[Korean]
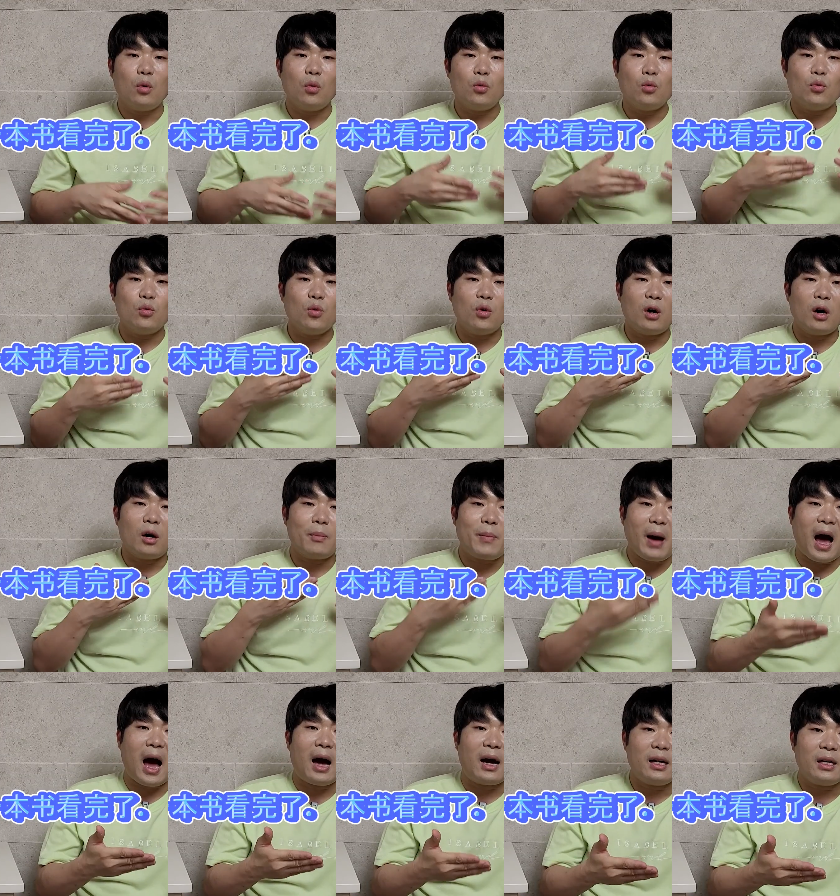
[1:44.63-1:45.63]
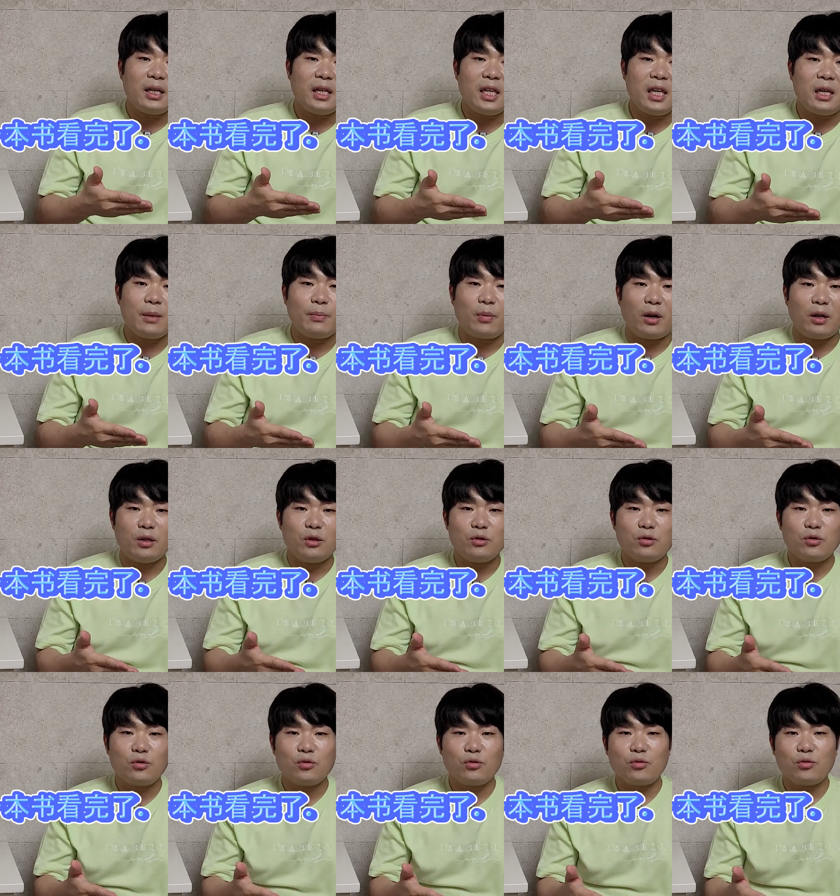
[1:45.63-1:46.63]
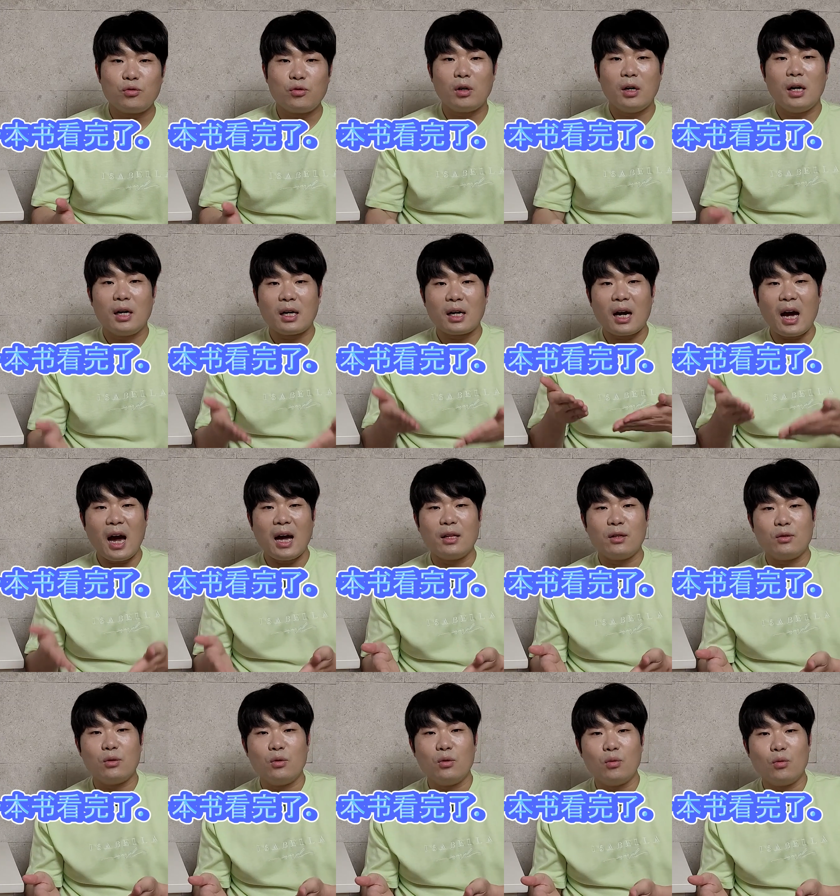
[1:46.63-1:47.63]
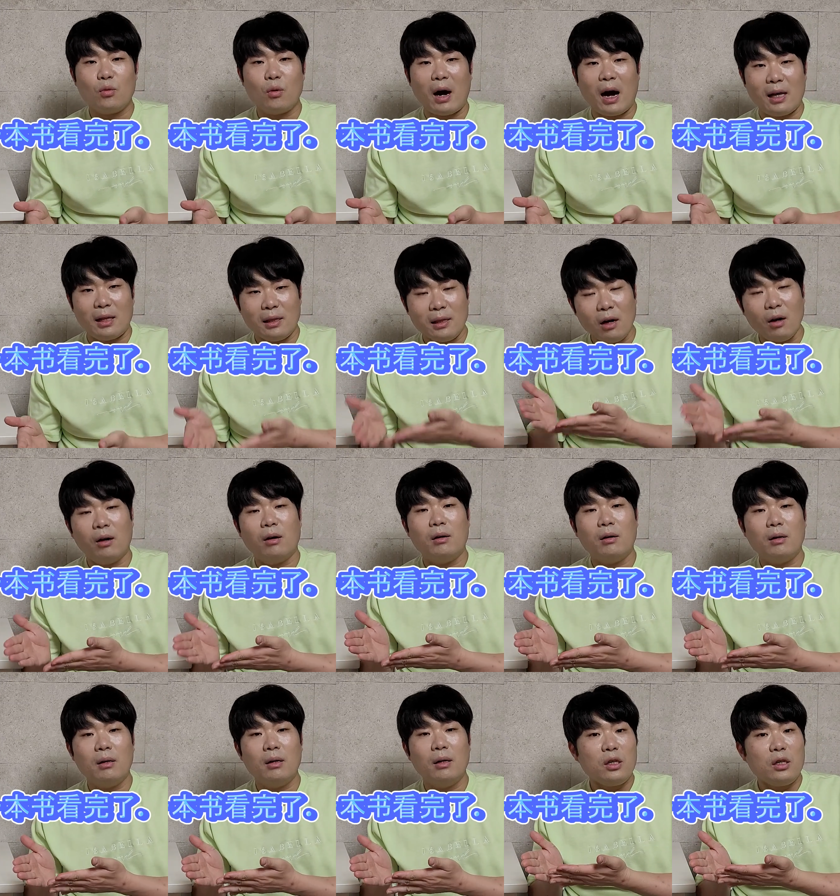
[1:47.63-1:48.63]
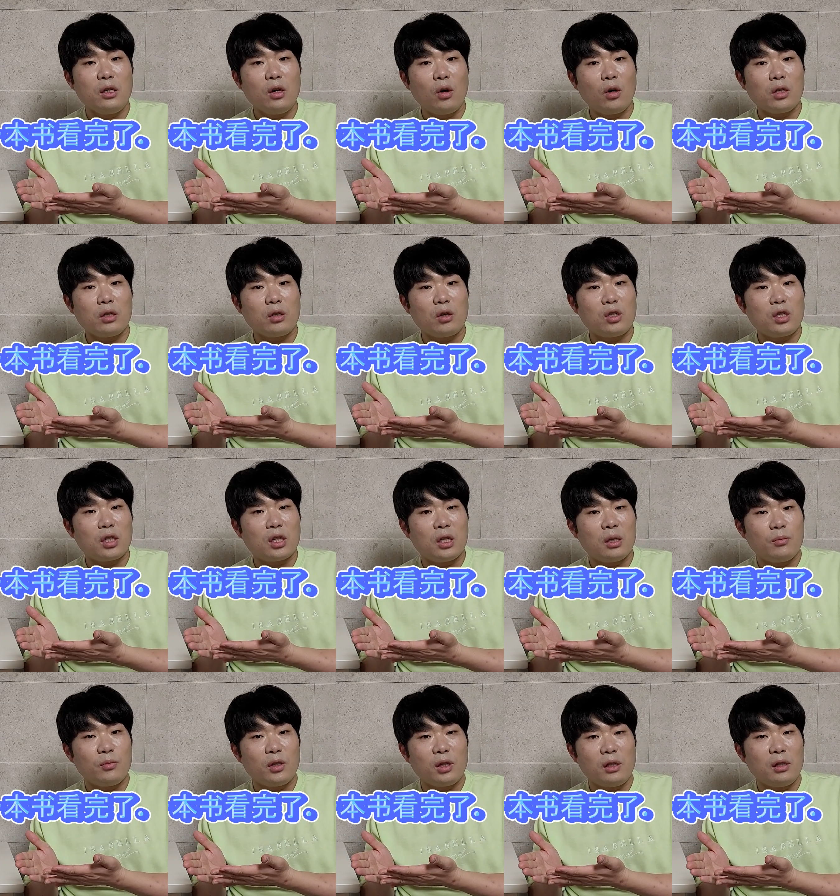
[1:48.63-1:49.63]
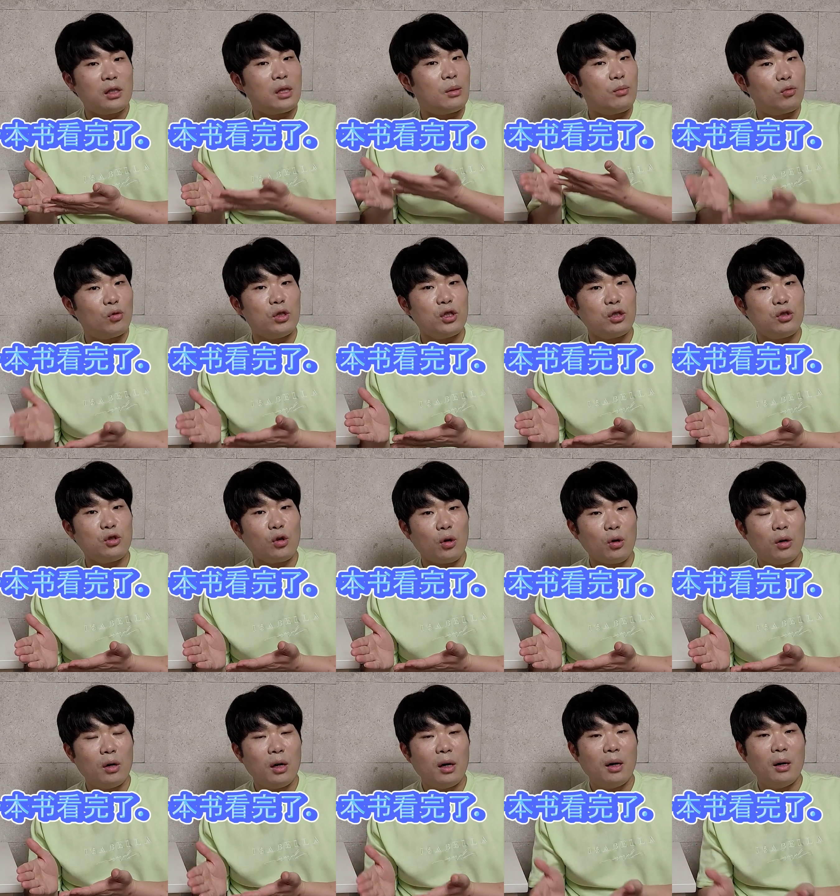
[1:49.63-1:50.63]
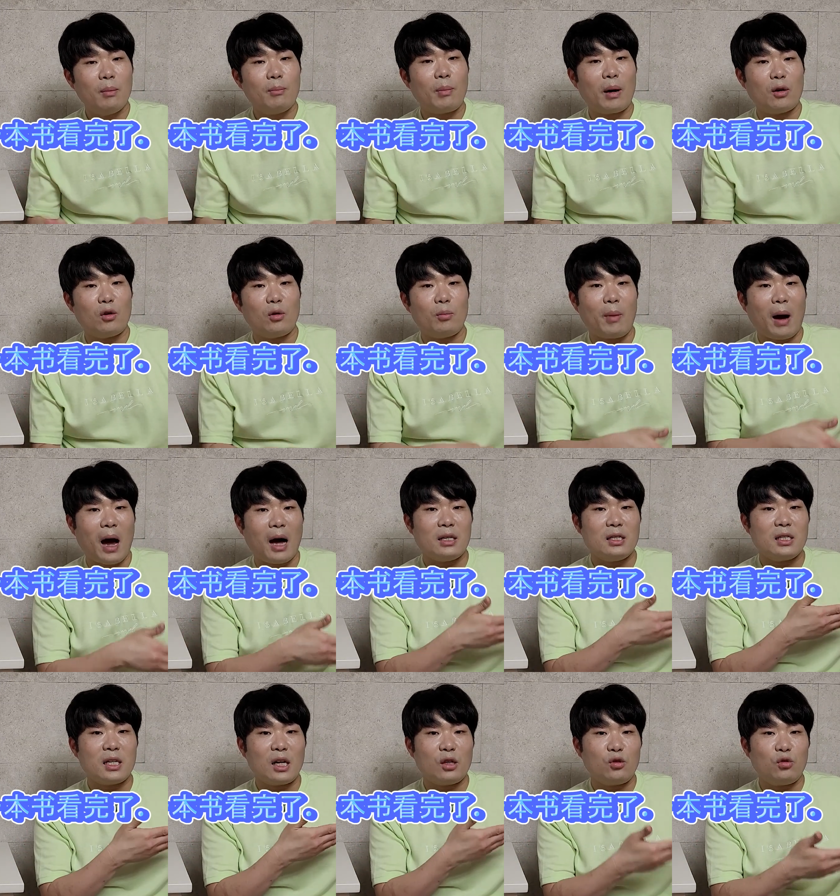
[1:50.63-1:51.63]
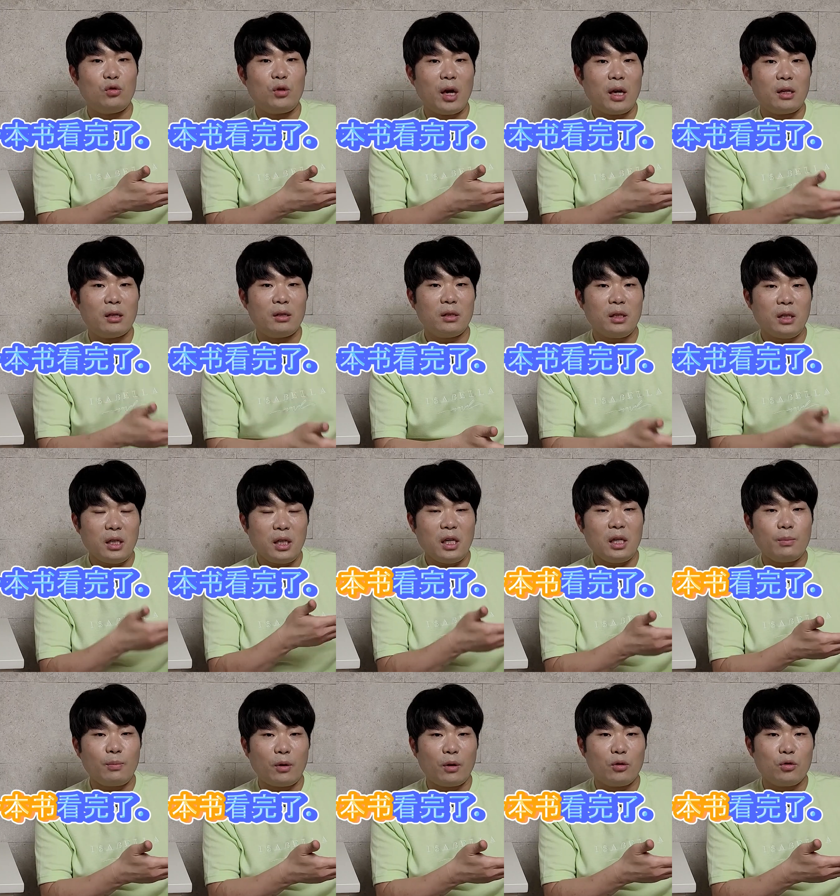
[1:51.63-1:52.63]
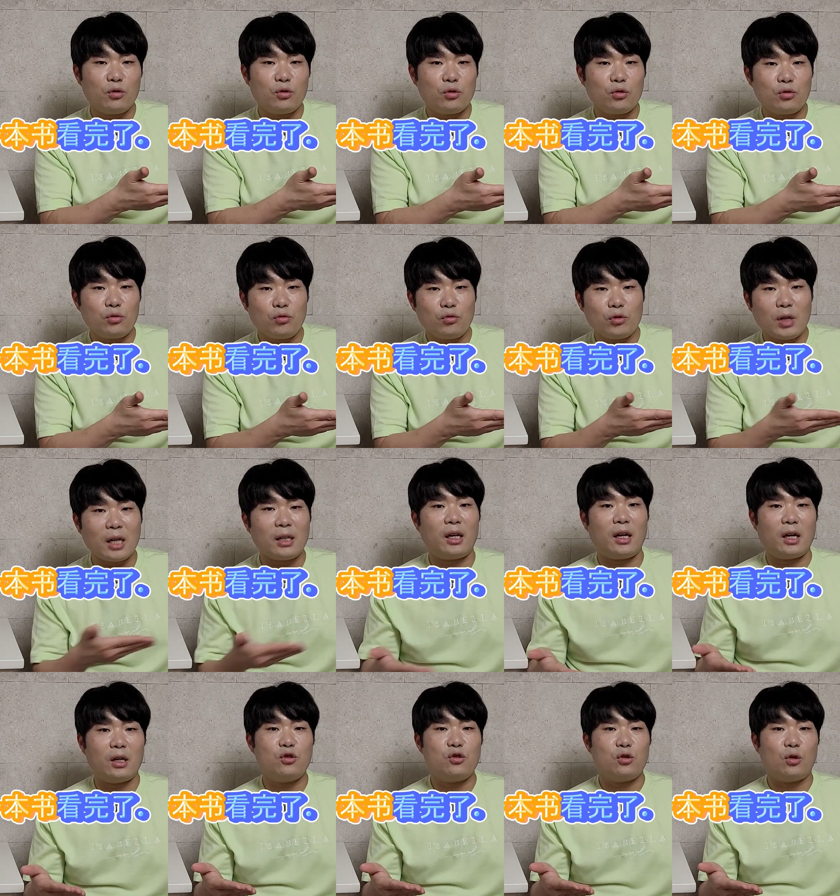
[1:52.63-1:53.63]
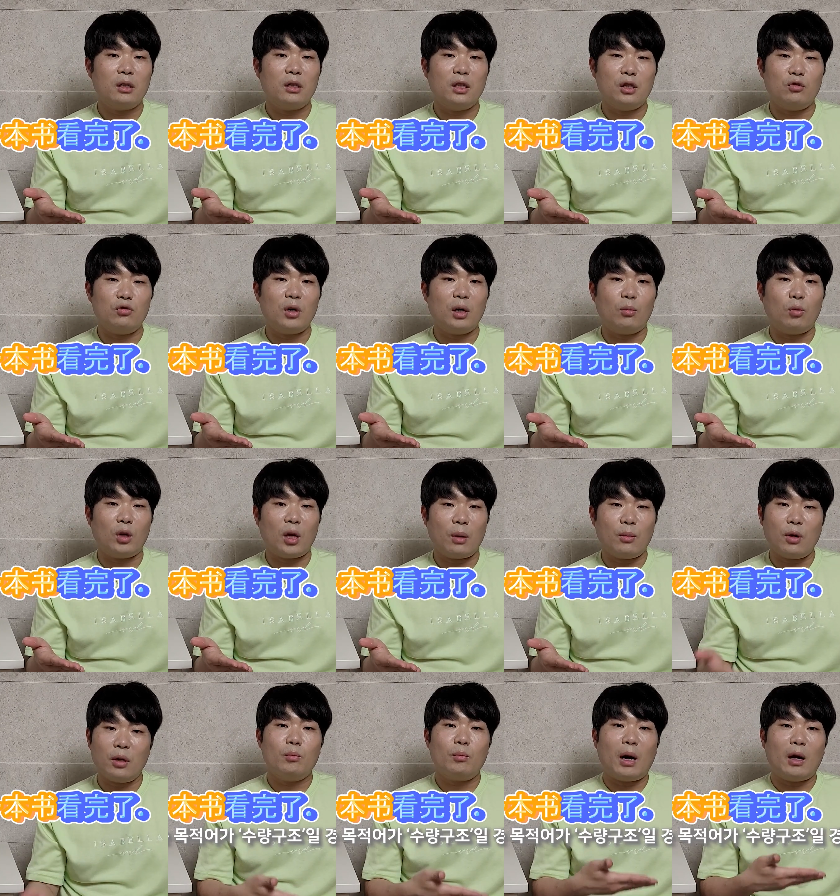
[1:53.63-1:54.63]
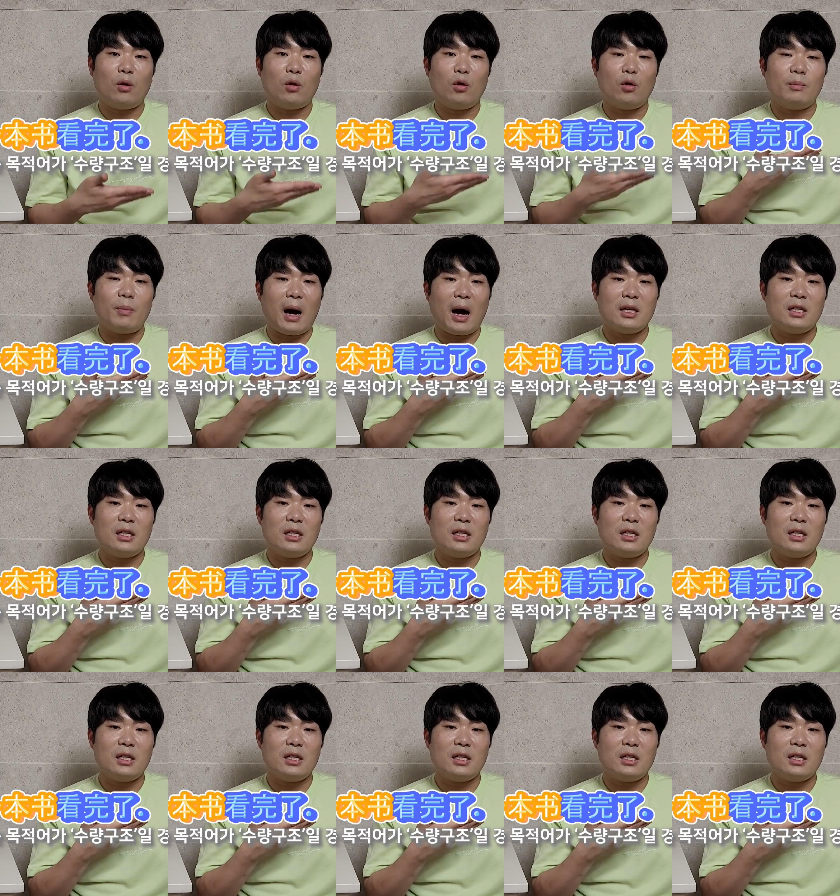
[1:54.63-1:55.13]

我把一本书看完了。여기서 지금 틀린 게 무엇이죠? 바로 바 자 뒤에 있는 이번 수가 되겠죠. 그 이유가 뭐냐면 바로 바